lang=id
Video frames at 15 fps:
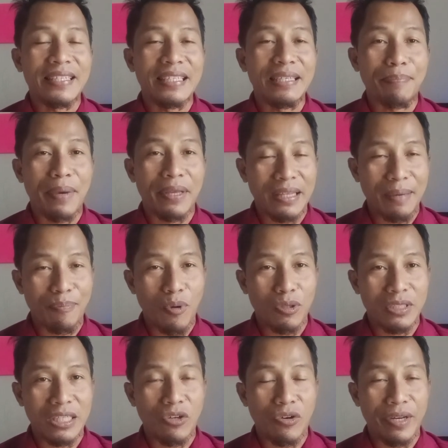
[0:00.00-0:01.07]
di PT
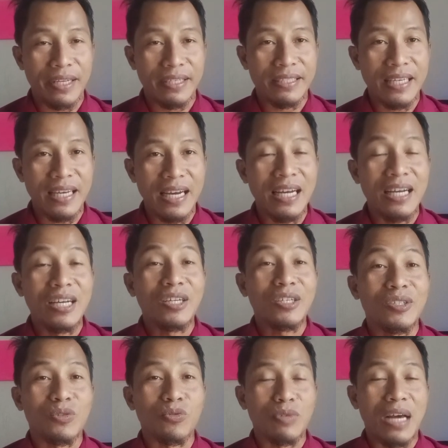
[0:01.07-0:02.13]
Pos Indonesia
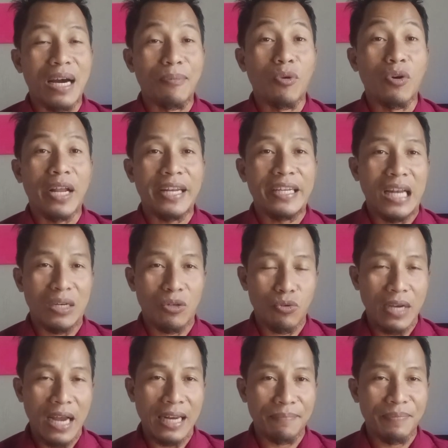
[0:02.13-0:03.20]
sudah boleh
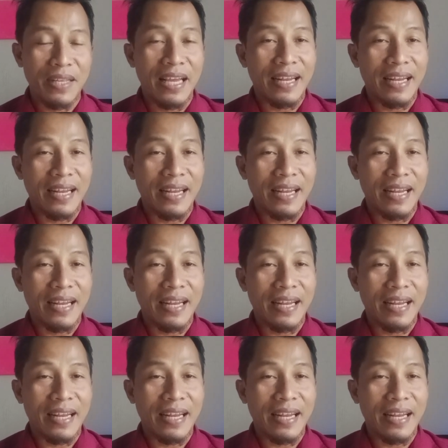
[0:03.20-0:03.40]
dilakukan.